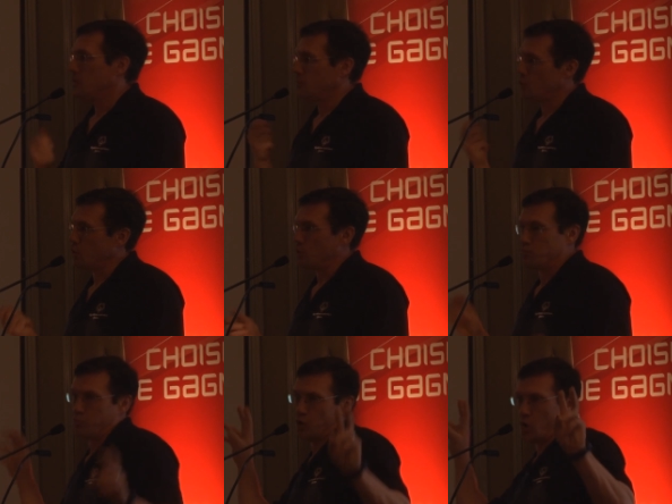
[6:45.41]
de
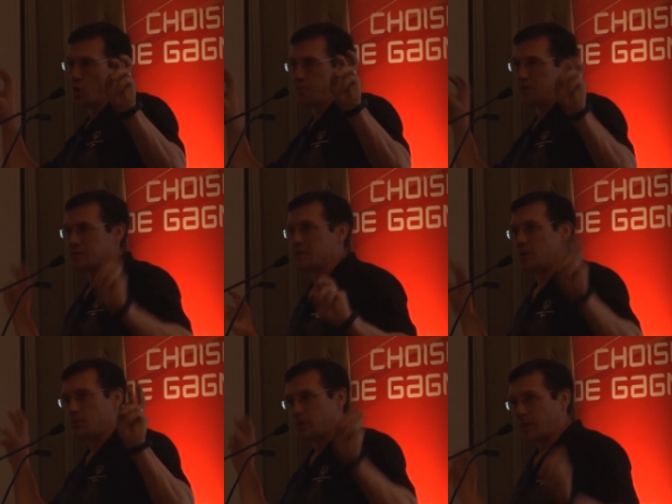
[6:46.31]

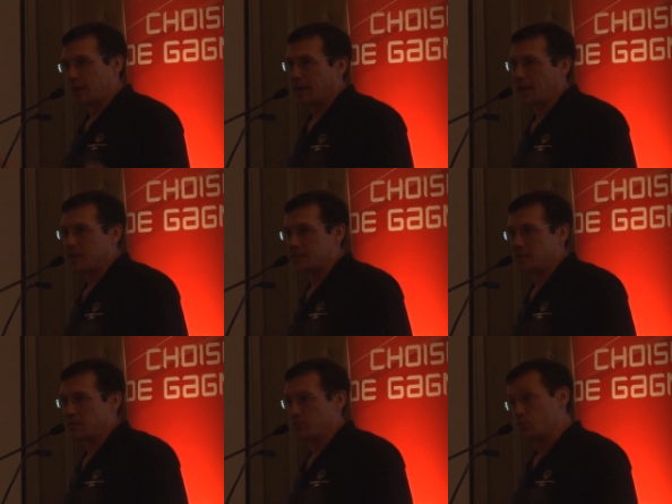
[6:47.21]
compétition
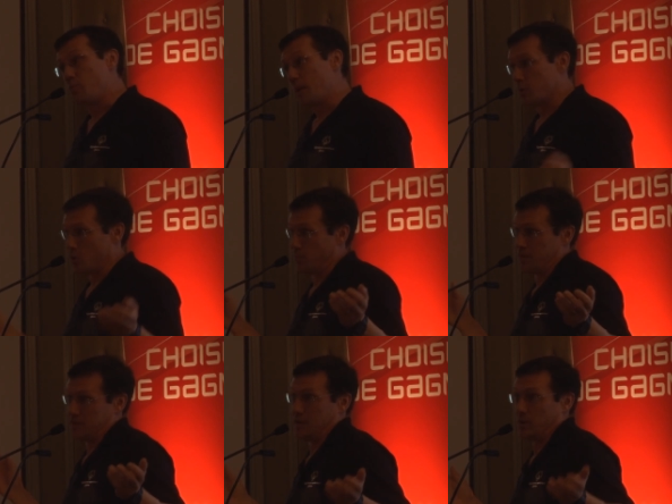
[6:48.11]
récréative ou même
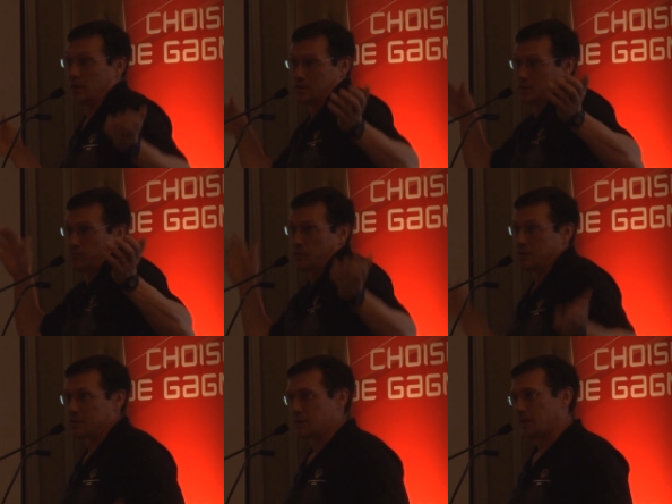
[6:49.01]
compétition élite si vous le
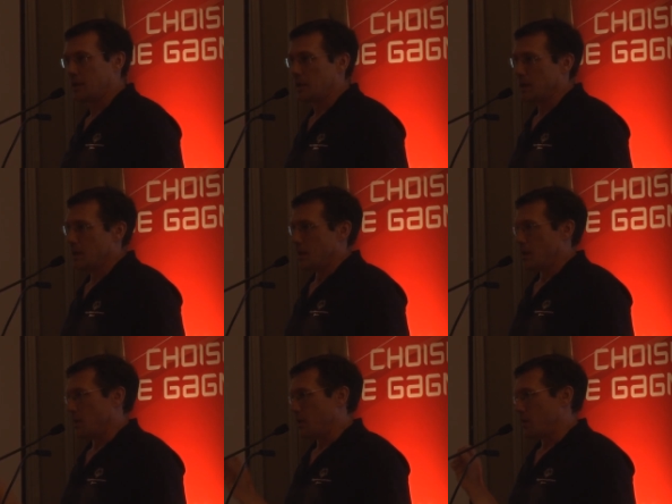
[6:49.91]
désirez
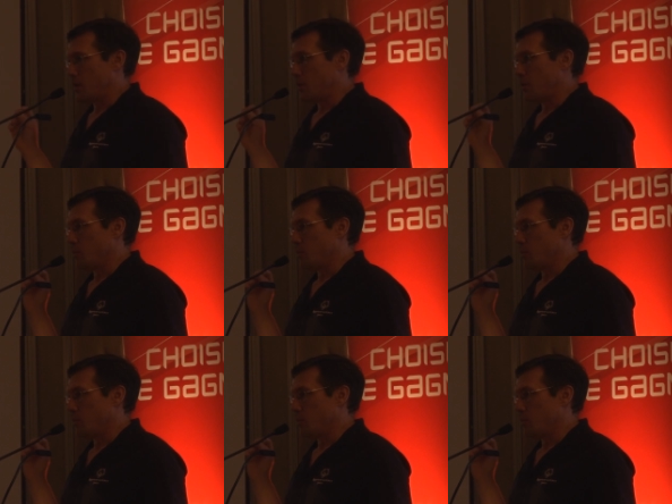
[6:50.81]
euh,